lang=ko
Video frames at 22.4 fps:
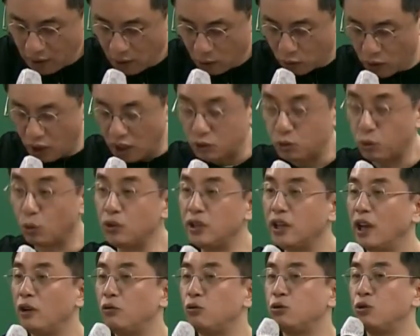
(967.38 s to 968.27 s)
우리가
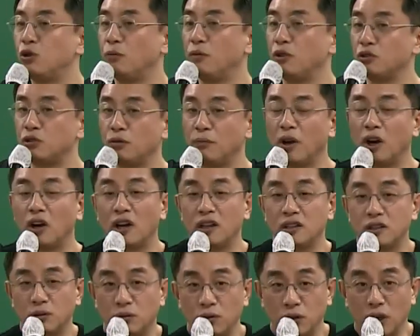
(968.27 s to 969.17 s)
조직의 구조 변수 몇
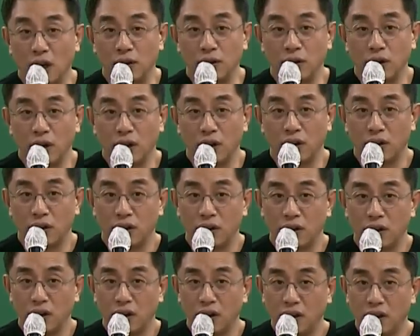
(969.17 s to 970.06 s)
가지로 나눠요.
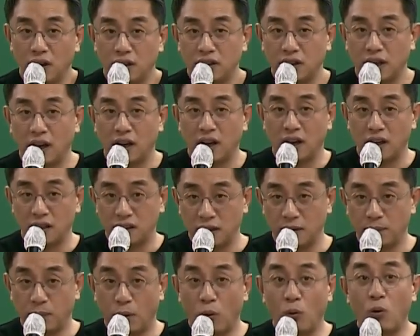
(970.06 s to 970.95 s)
세
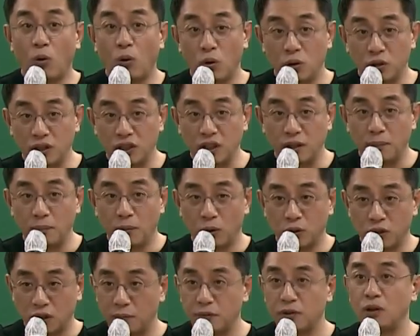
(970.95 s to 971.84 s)
가지. 복공지,
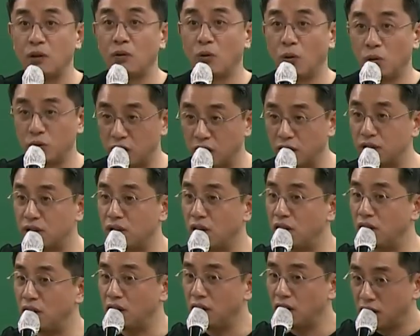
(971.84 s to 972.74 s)
복잡성,
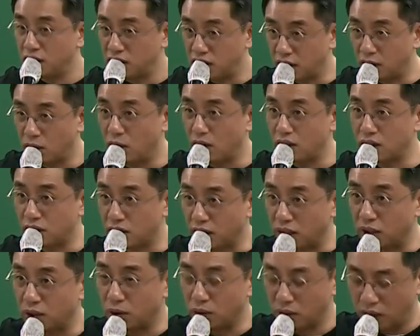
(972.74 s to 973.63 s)
공식성,
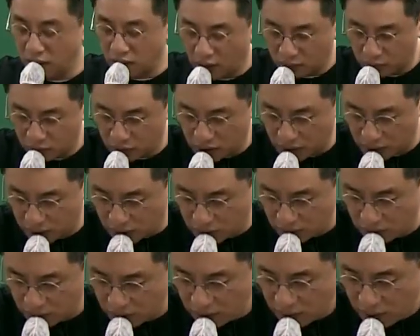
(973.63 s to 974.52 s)
직관성. 이렇게
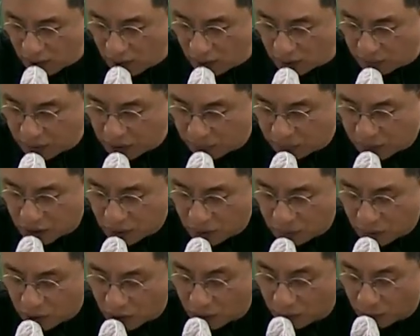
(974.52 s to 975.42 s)
나누잖아요. 그럼
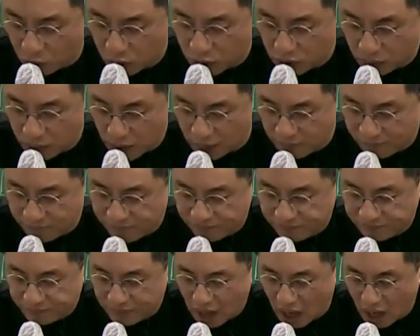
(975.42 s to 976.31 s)
십칠 번에 보시면
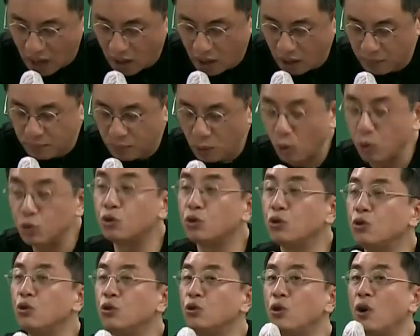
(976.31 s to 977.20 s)

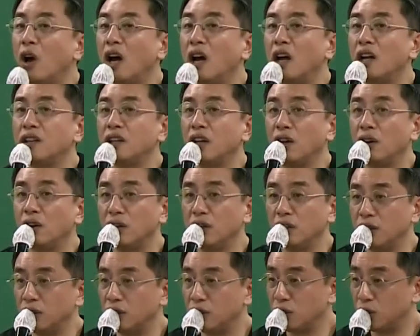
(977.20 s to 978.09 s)
표준화되어
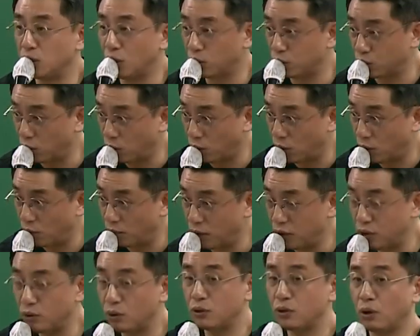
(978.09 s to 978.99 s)
있는 정도.
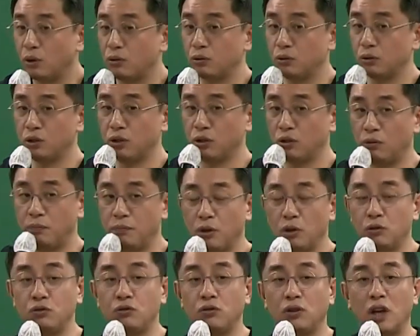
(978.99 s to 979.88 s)
밑줄 쳐두시고.
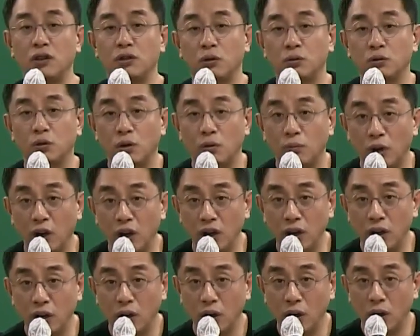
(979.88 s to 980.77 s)
표준화의 정도는 뭐예요?